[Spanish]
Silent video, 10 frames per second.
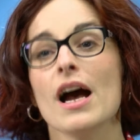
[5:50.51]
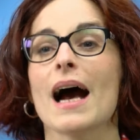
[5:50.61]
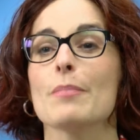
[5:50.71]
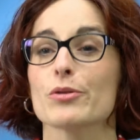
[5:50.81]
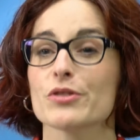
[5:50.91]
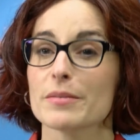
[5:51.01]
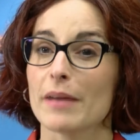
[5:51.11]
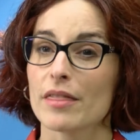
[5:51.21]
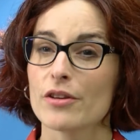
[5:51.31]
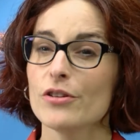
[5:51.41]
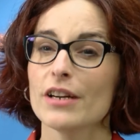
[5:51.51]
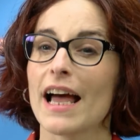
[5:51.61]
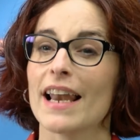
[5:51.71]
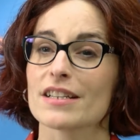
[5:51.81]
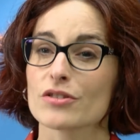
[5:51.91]
Aproximación
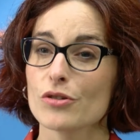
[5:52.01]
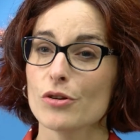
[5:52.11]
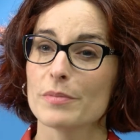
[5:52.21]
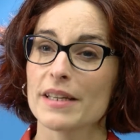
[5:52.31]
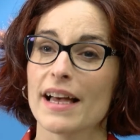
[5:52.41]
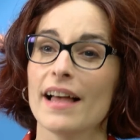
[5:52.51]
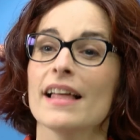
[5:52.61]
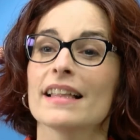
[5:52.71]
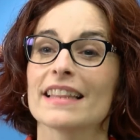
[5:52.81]
a la Astronomía